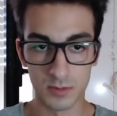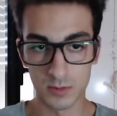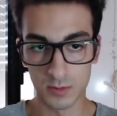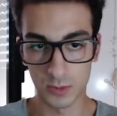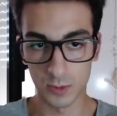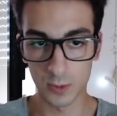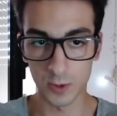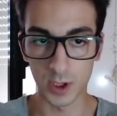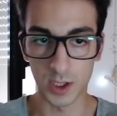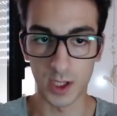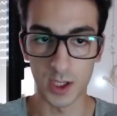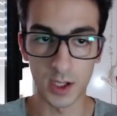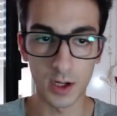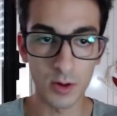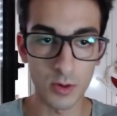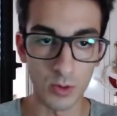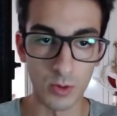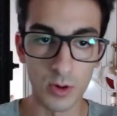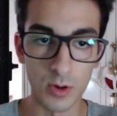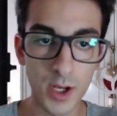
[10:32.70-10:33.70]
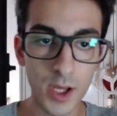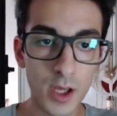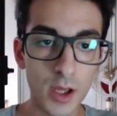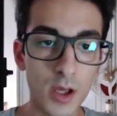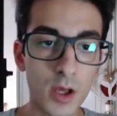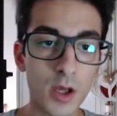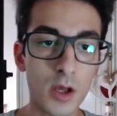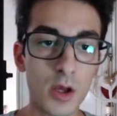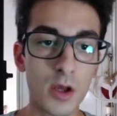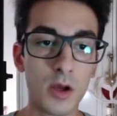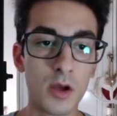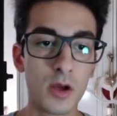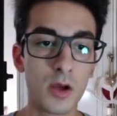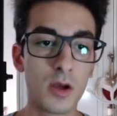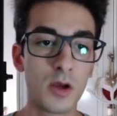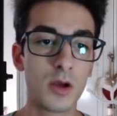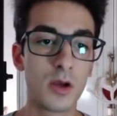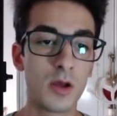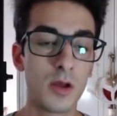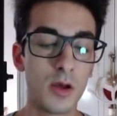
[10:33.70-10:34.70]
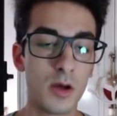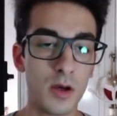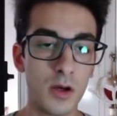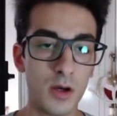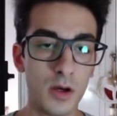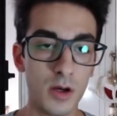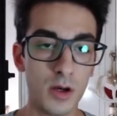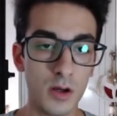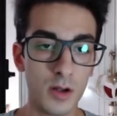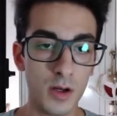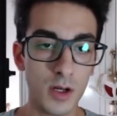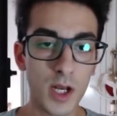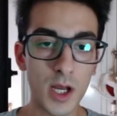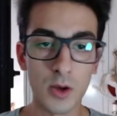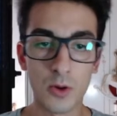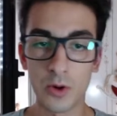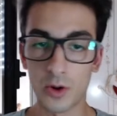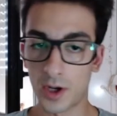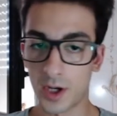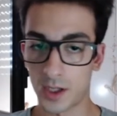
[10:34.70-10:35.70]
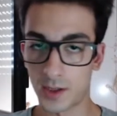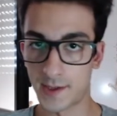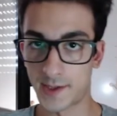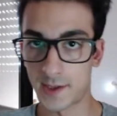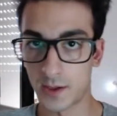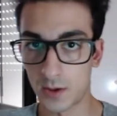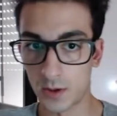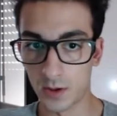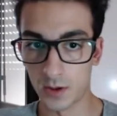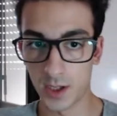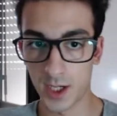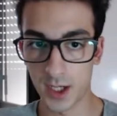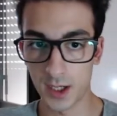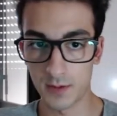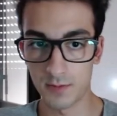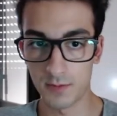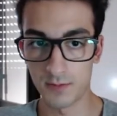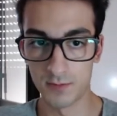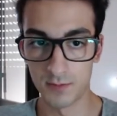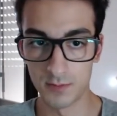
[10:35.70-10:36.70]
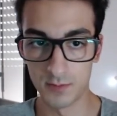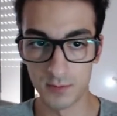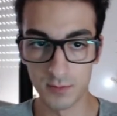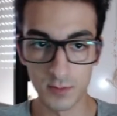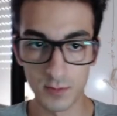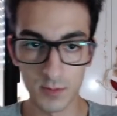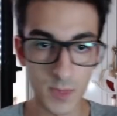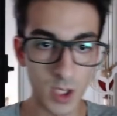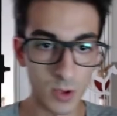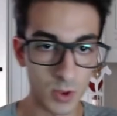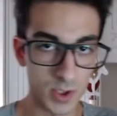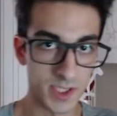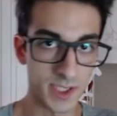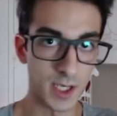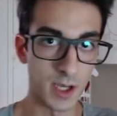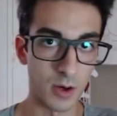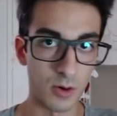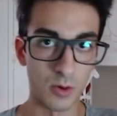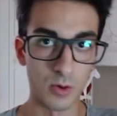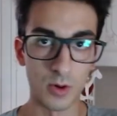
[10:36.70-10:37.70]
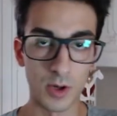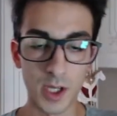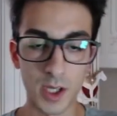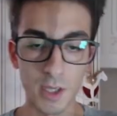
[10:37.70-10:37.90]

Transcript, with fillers: qualche errore eh, la correzione di questi errori